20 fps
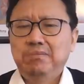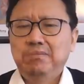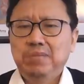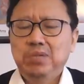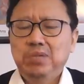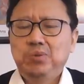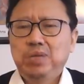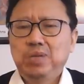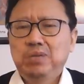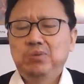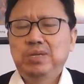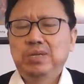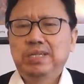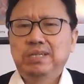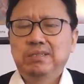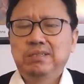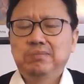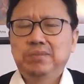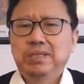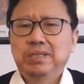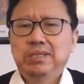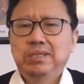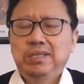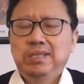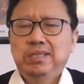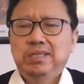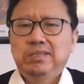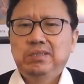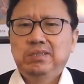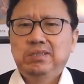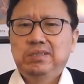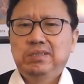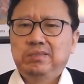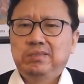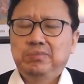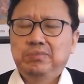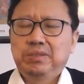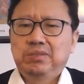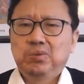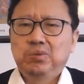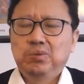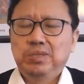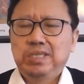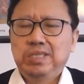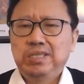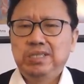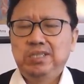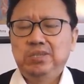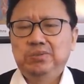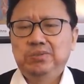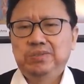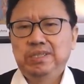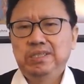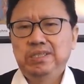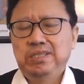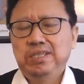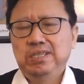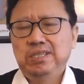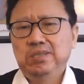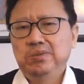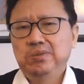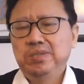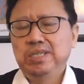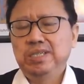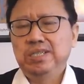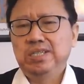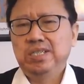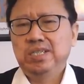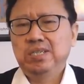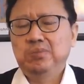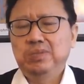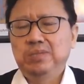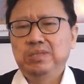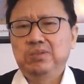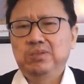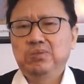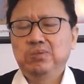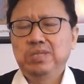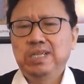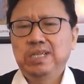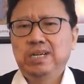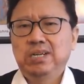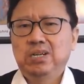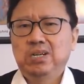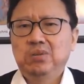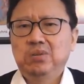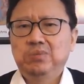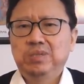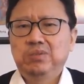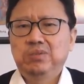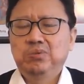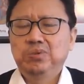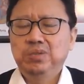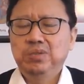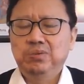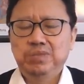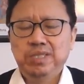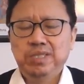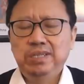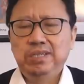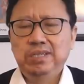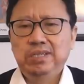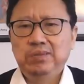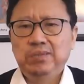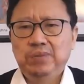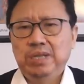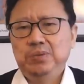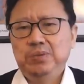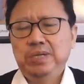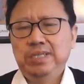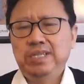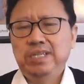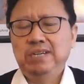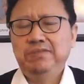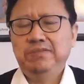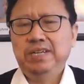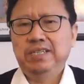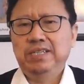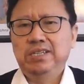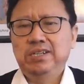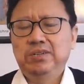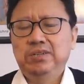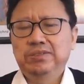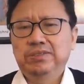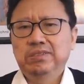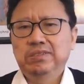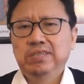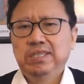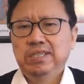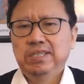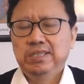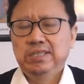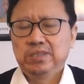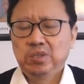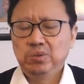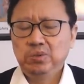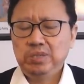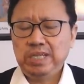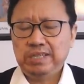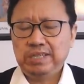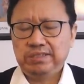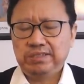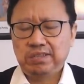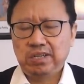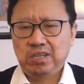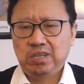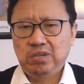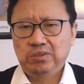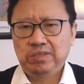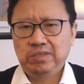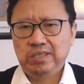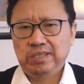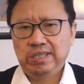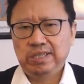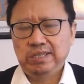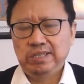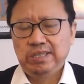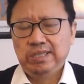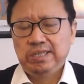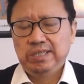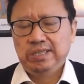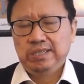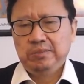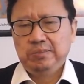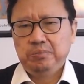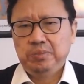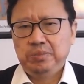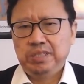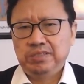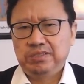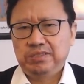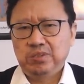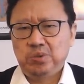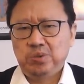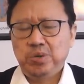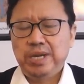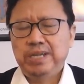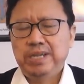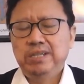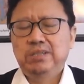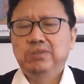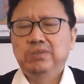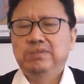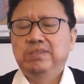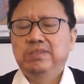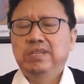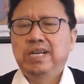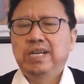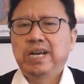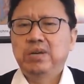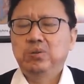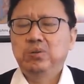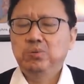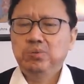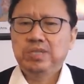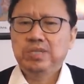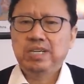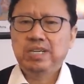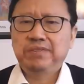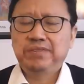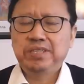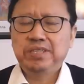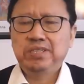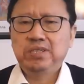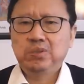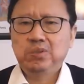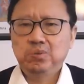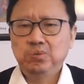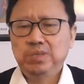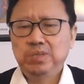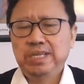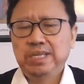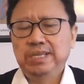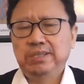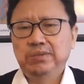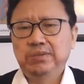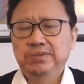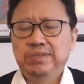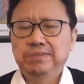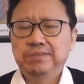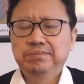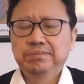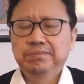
媒宣传的什么什么中国经济有韧性、有底气、稳中向好、稳中有进，完全相反的调子，都显示了高层的不仅是权力斗争，还有路线分歧、路线斗争。